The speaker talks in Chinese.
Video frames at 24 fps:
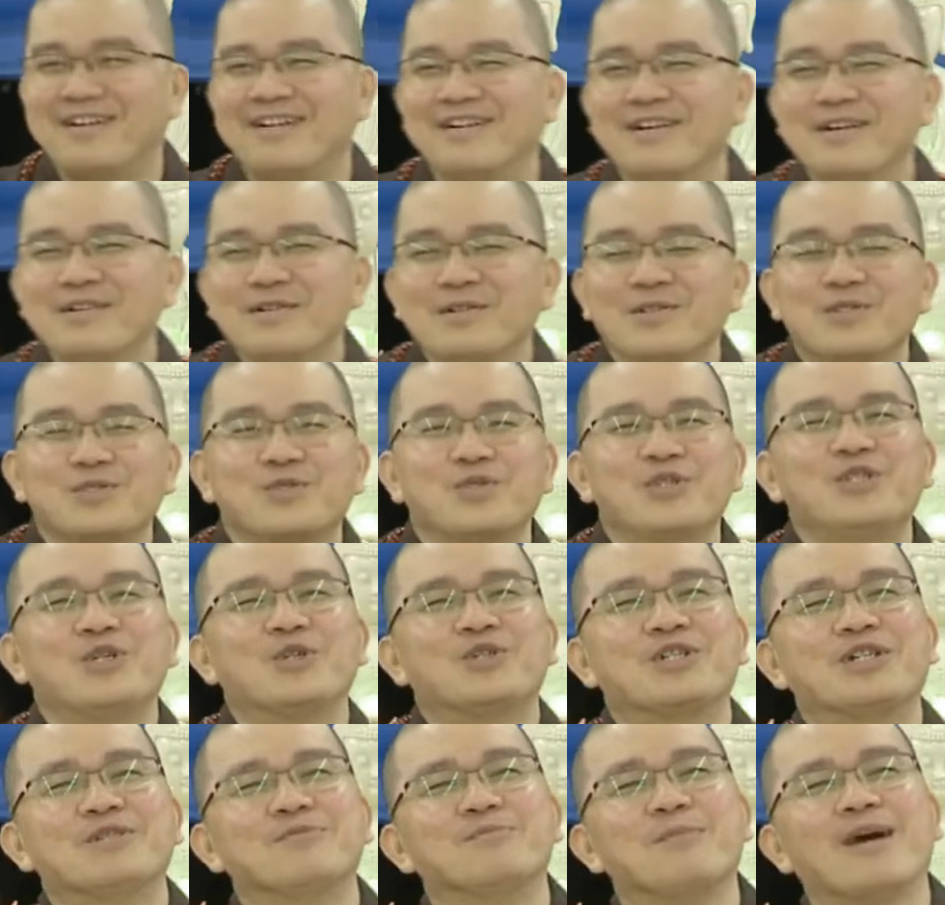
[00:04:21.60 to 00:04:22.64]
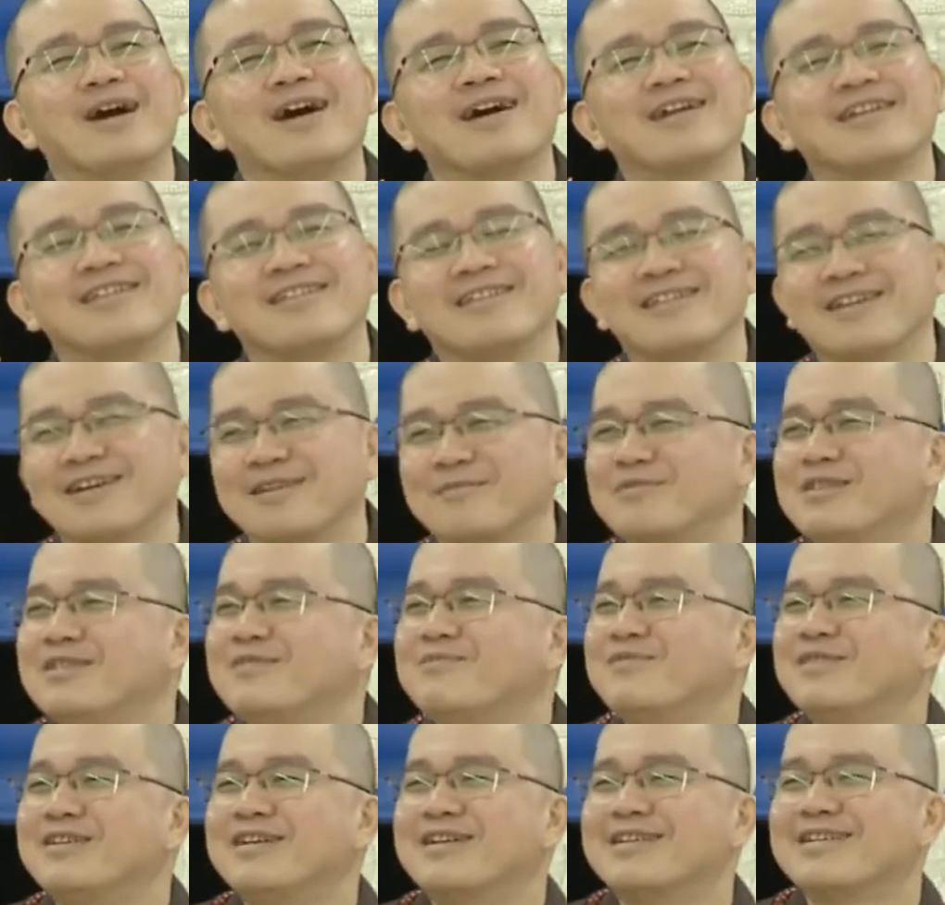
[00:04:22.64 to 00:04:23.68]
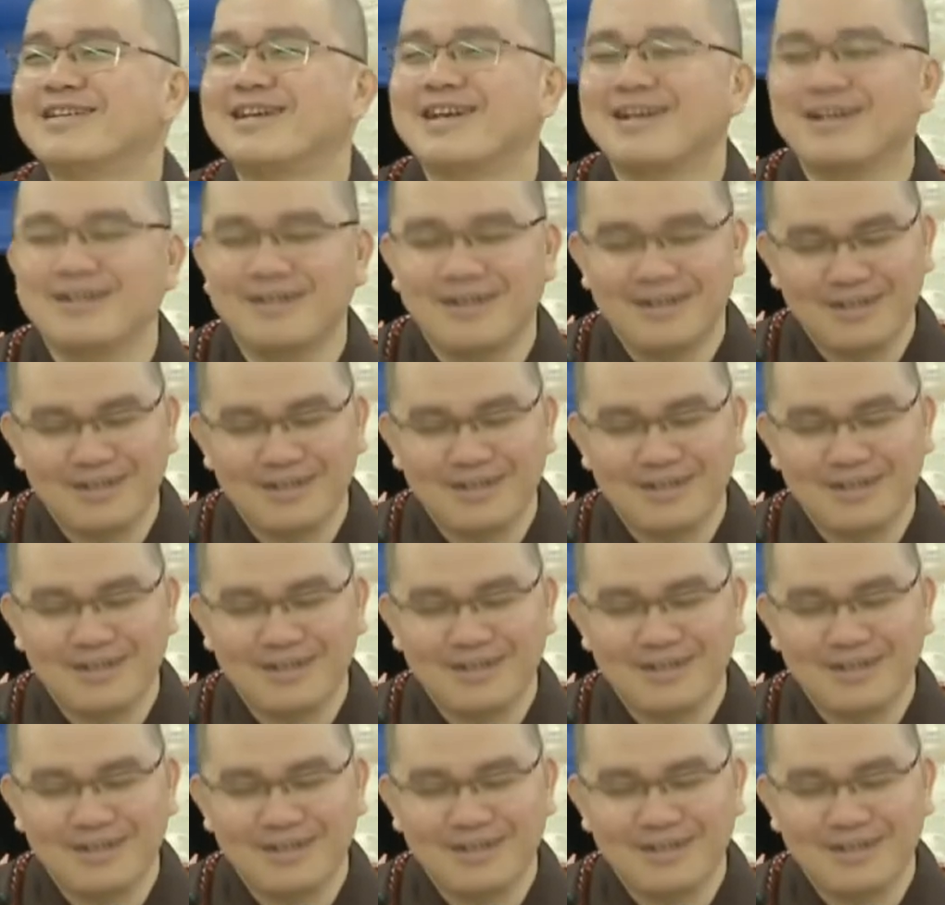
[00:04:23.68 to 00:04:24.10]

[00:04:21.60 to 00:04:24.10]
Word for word: 哦，所以有人骂你呀、批评呢、